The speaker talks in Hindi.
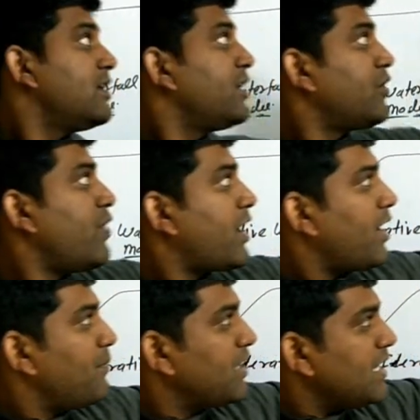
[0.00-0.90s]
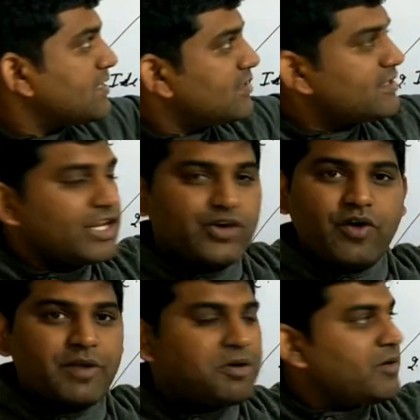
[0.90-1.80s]
कम्युनिकेशन से
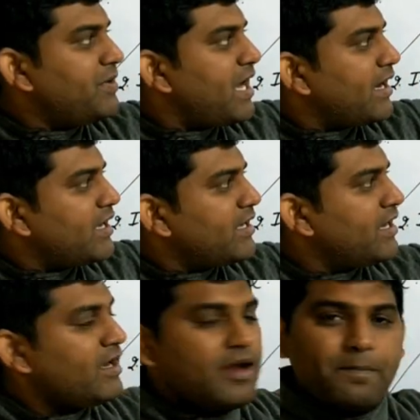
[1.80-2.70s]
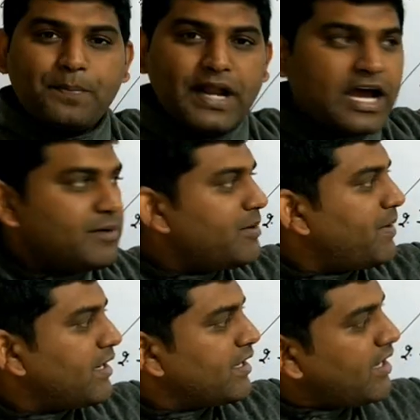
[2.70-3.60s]
रिक्वायरमेंट भी आ गई है प्लान भी
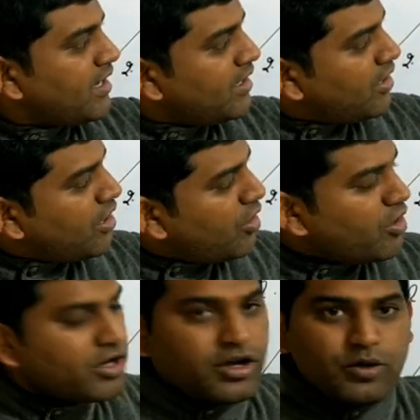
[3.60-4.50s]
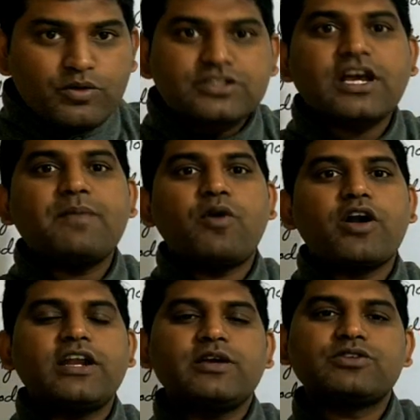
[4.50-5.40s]
बन गया और उसका
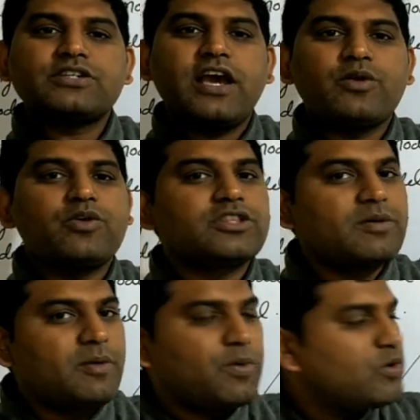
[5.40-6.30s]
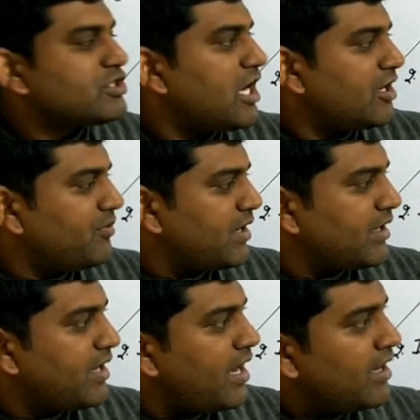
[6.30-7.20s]
मॉडलिंग उसका एल्गोरिथम और फ्लो चार्ट बन
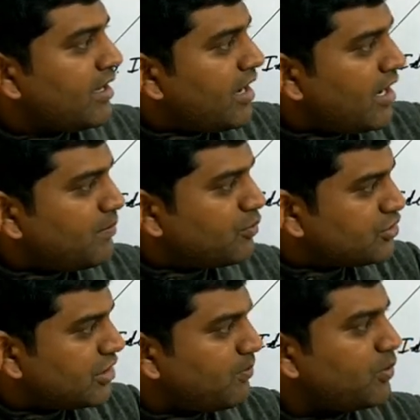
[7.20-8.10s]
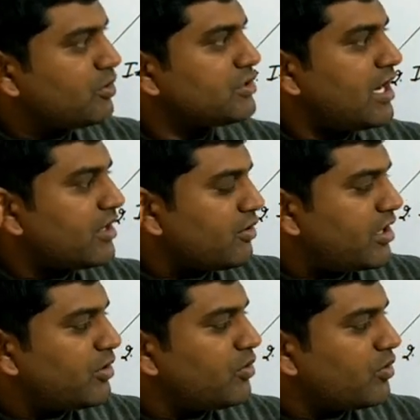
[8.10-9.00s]
गया अब उसी फ्लो चार्ट और
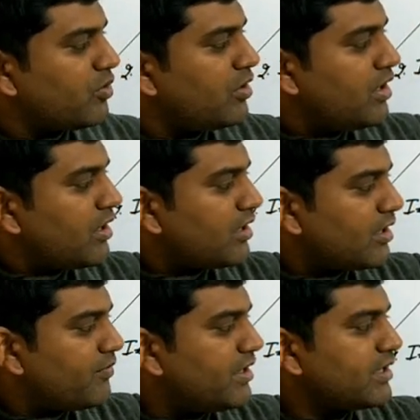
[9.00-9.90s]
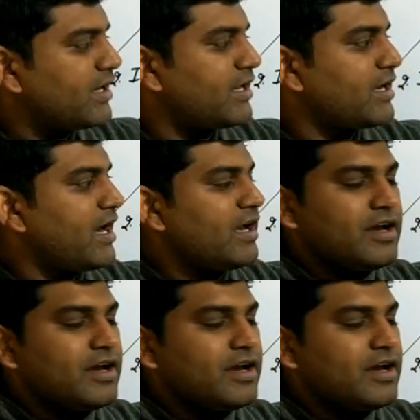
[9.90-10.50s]
अलगो को कन्वर्ट करेगा